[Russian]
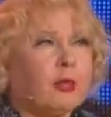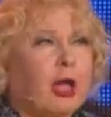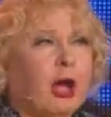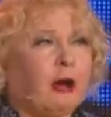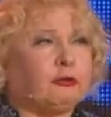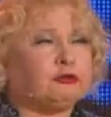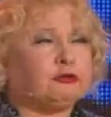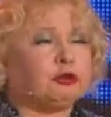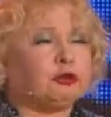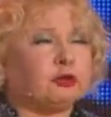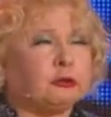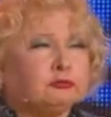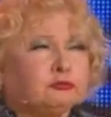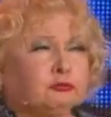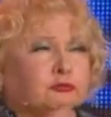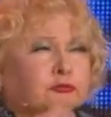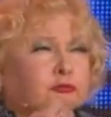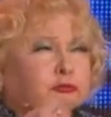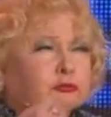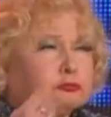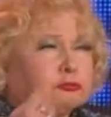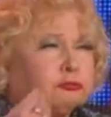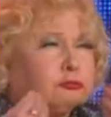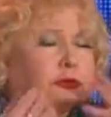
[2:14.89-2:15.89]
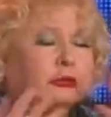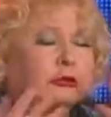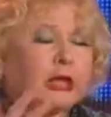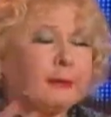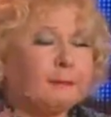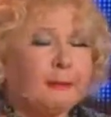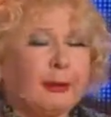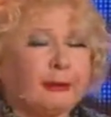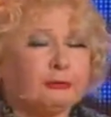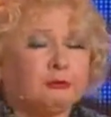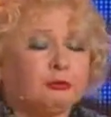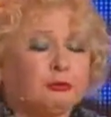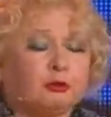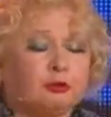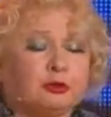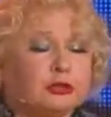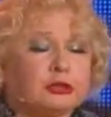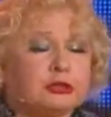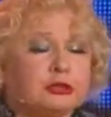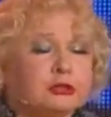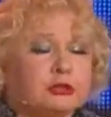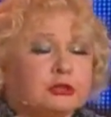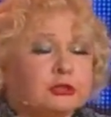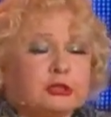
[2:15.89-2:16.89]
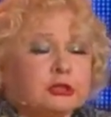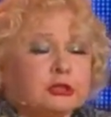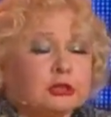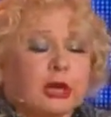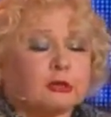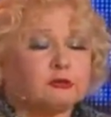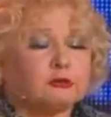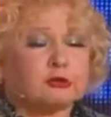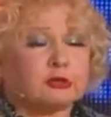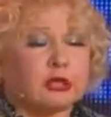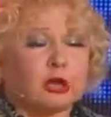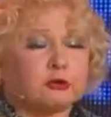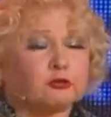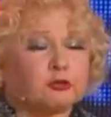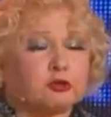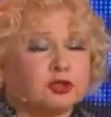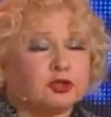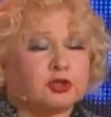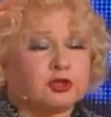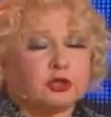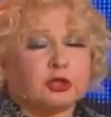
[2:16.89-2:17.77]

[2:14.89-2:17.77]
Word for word: А только дай понюхать, и не сразу скажу, чьи,